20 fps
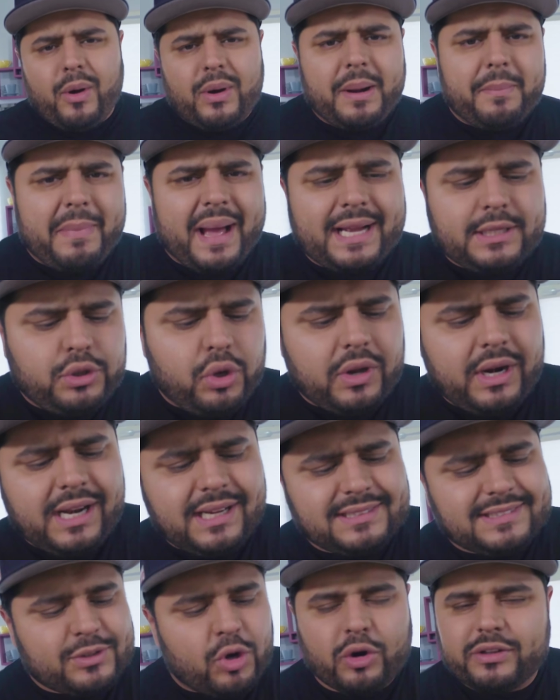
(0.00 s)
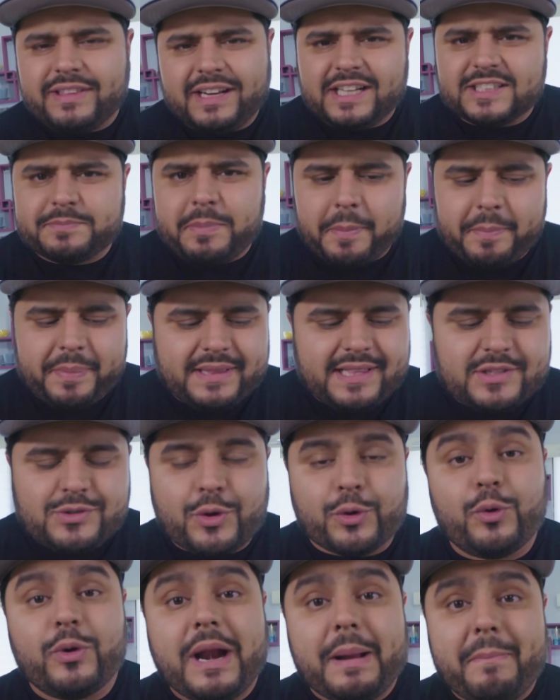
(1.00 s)
Ahora, McDonald's corta las papitas
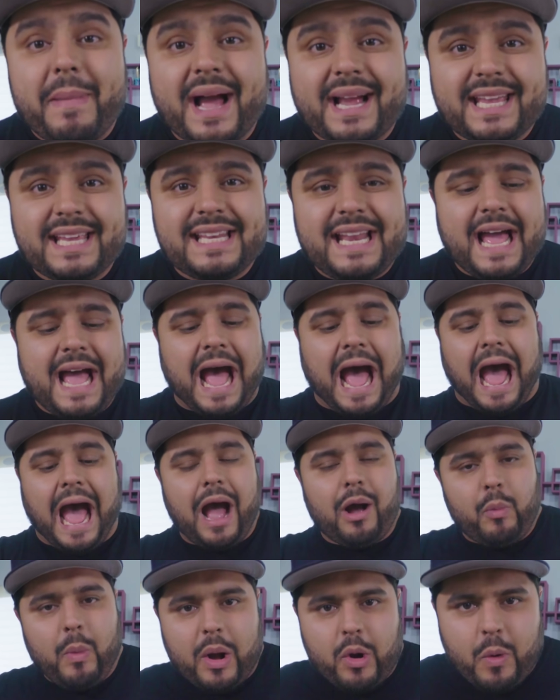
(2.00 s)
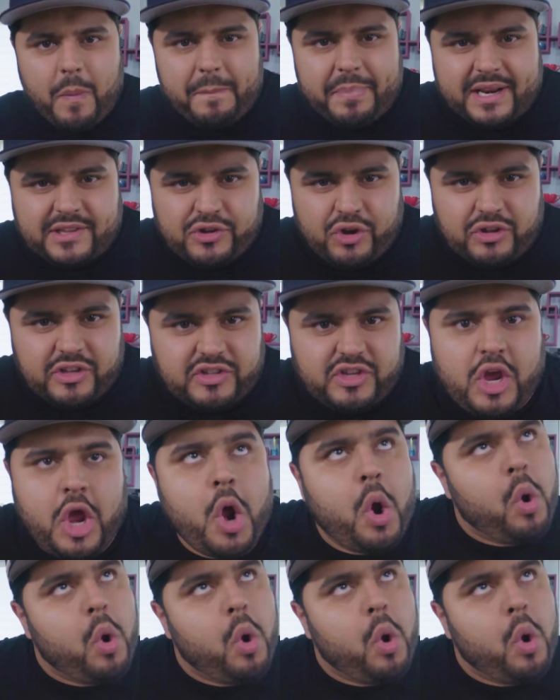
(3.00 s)
con una máquina a agua con presión, así.